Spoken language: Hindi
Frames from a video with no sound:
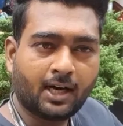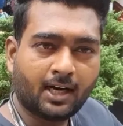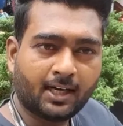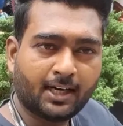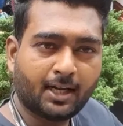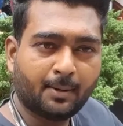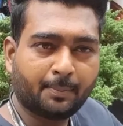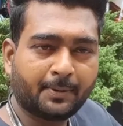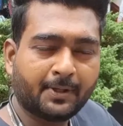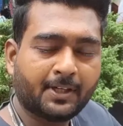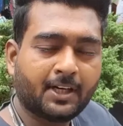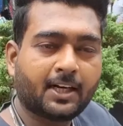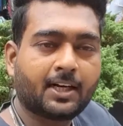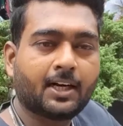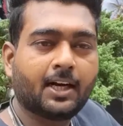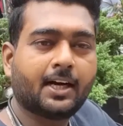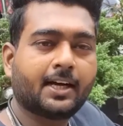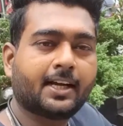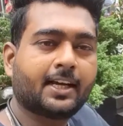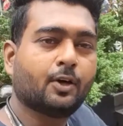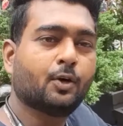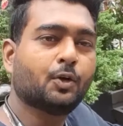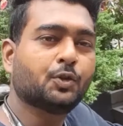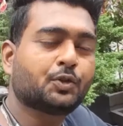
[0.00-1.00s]
खाना पीना खा
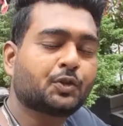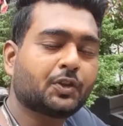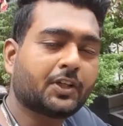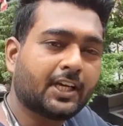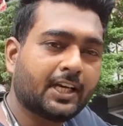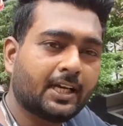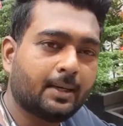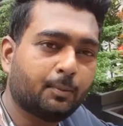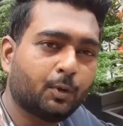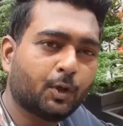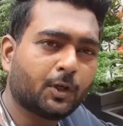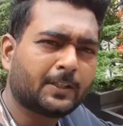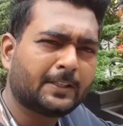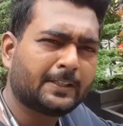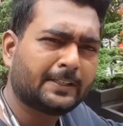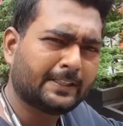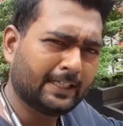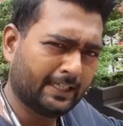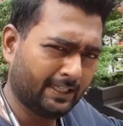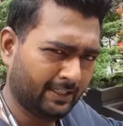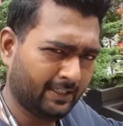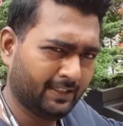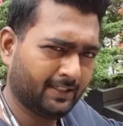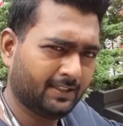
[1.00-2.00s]
के हो चुके हम लोग
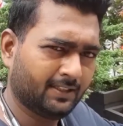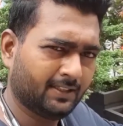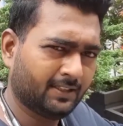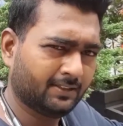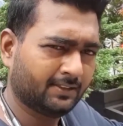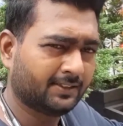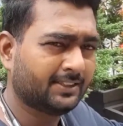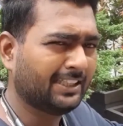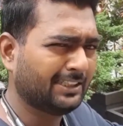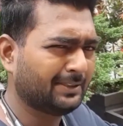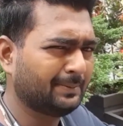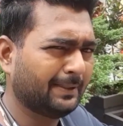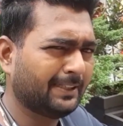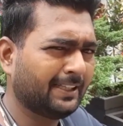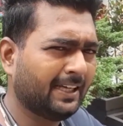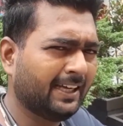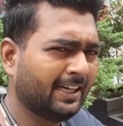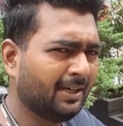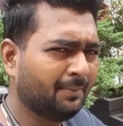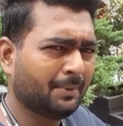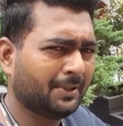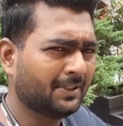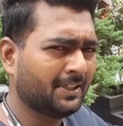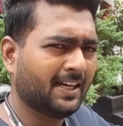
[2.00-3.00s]
टन सच बता
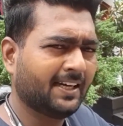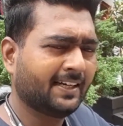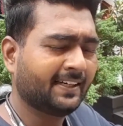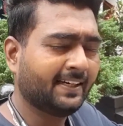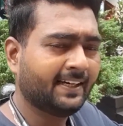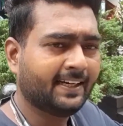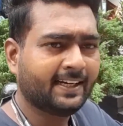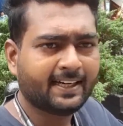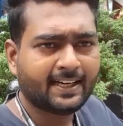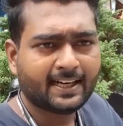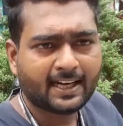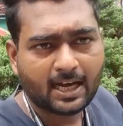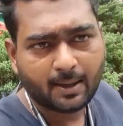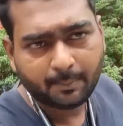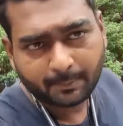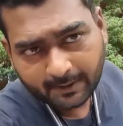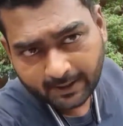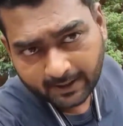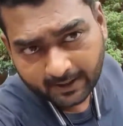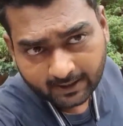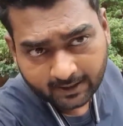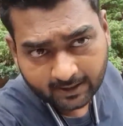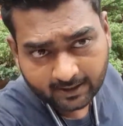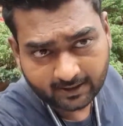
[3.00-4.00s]
रहे मजाक नहीं कर रहे
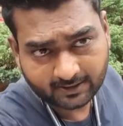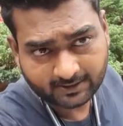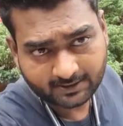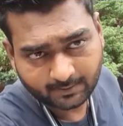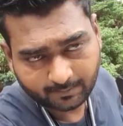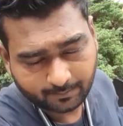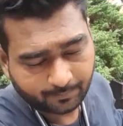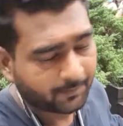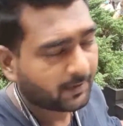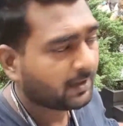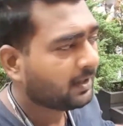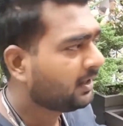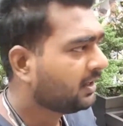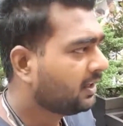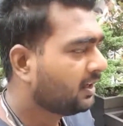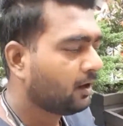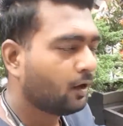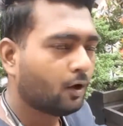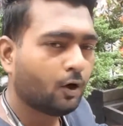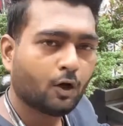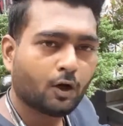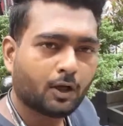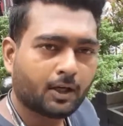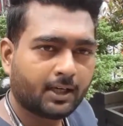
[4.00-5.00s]
आपकी कसम
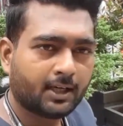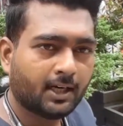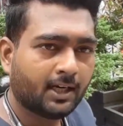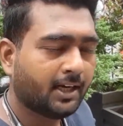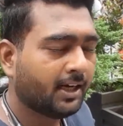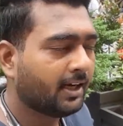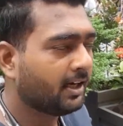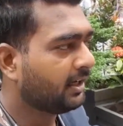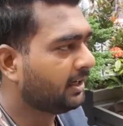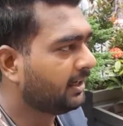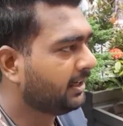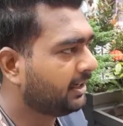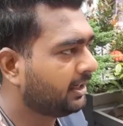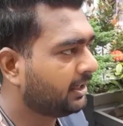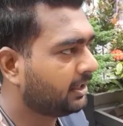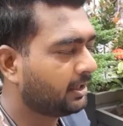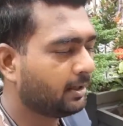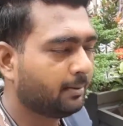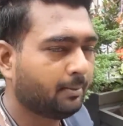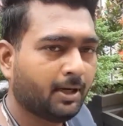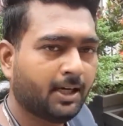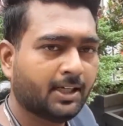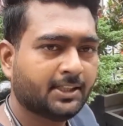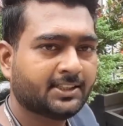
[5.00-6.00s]
और खाना खाने
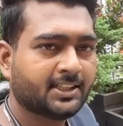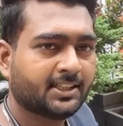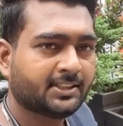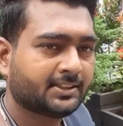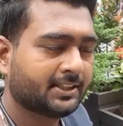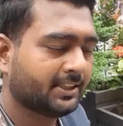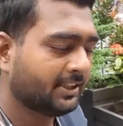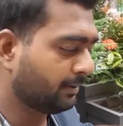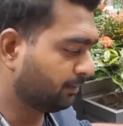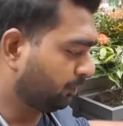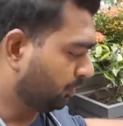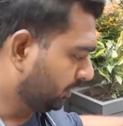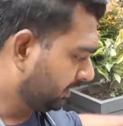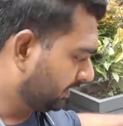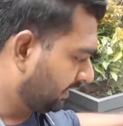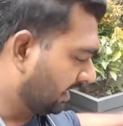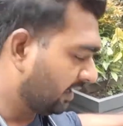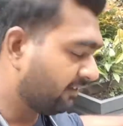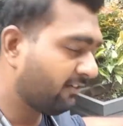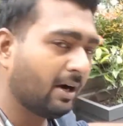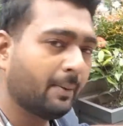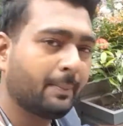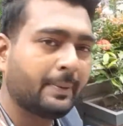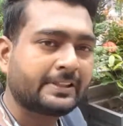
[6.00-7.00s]
के बाद जैसे ही हम लोग
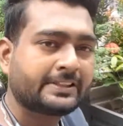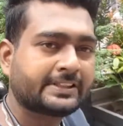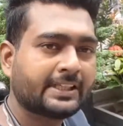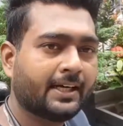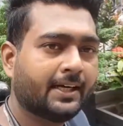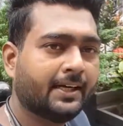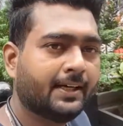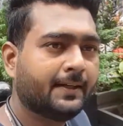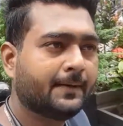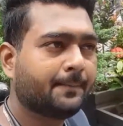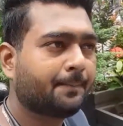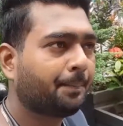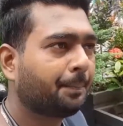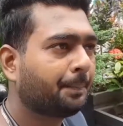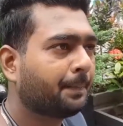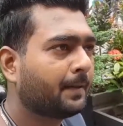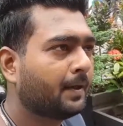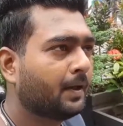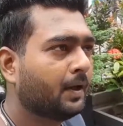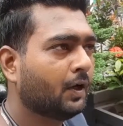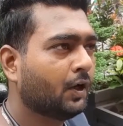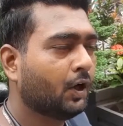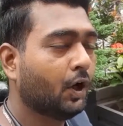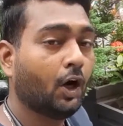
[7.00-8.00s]
यहाँ वापस आए
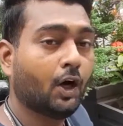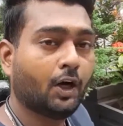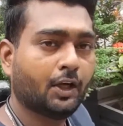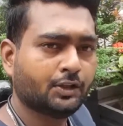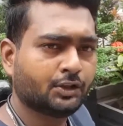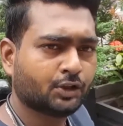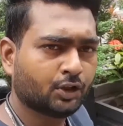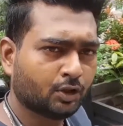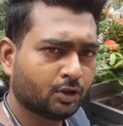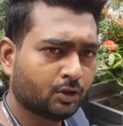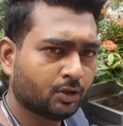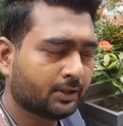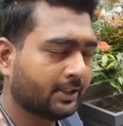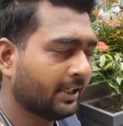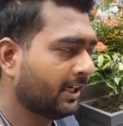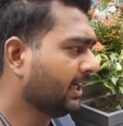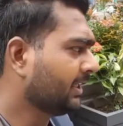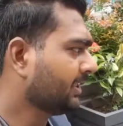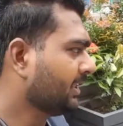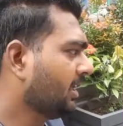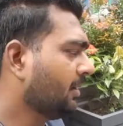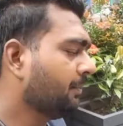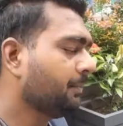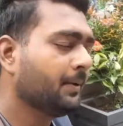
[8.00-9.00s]
और जो
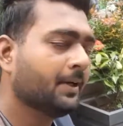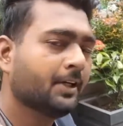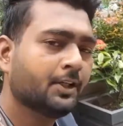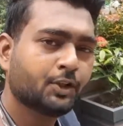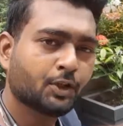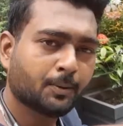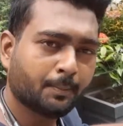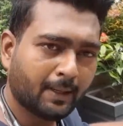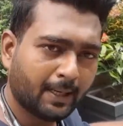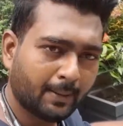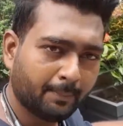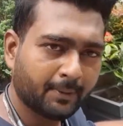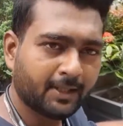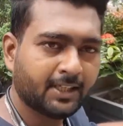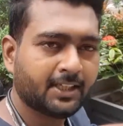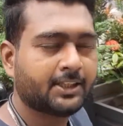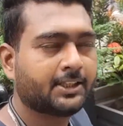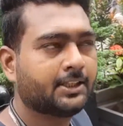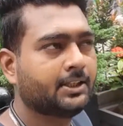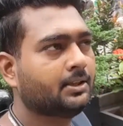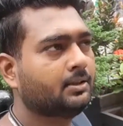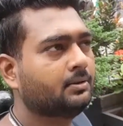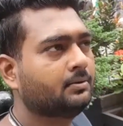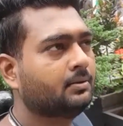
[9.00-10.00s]
देखा था आपने जो मैम मिली
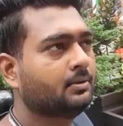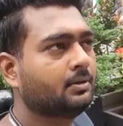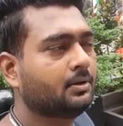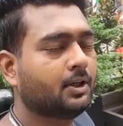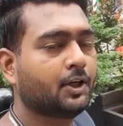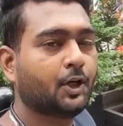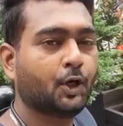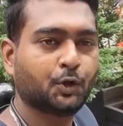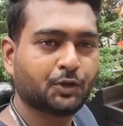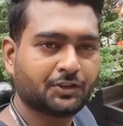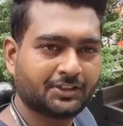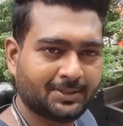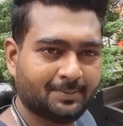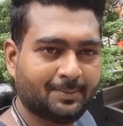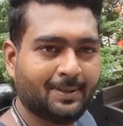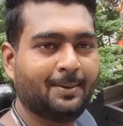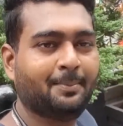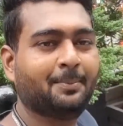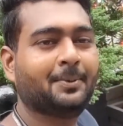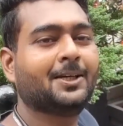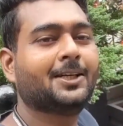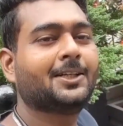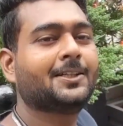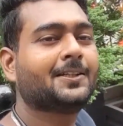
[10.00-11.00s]
थी क्यूट सी
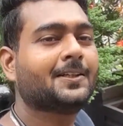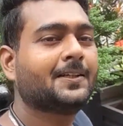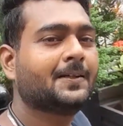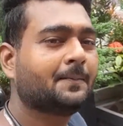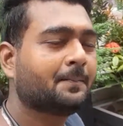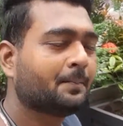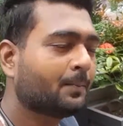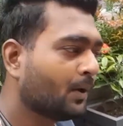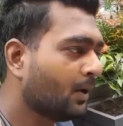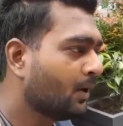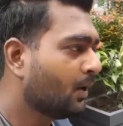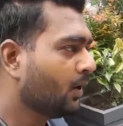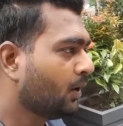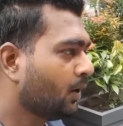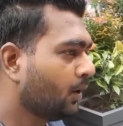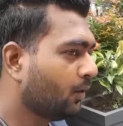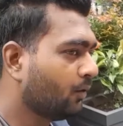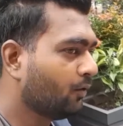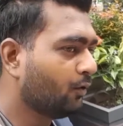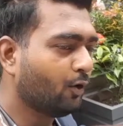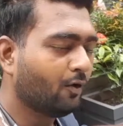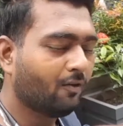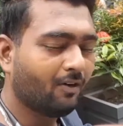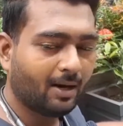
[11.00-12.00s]
मैम मिली थी
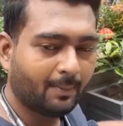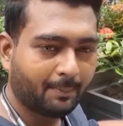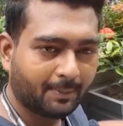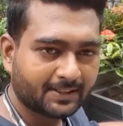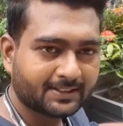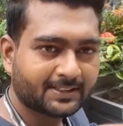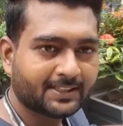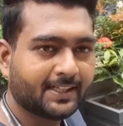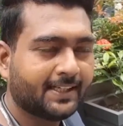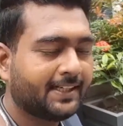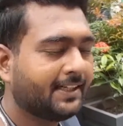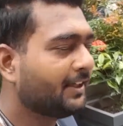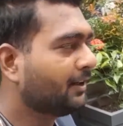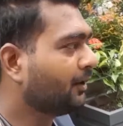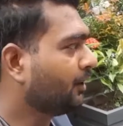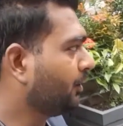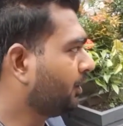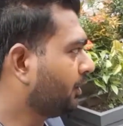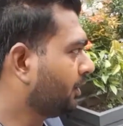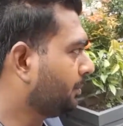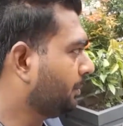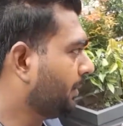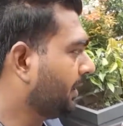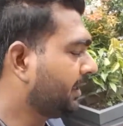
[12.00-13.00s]
वो वापस आई
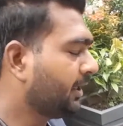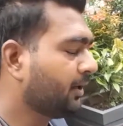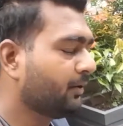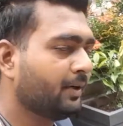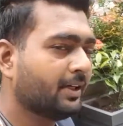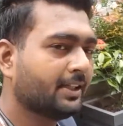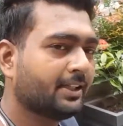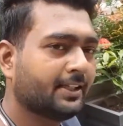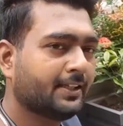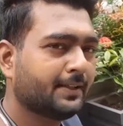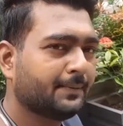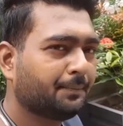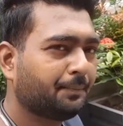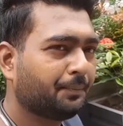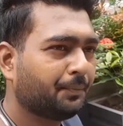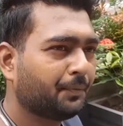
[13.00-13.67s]
और बैठे हुए थे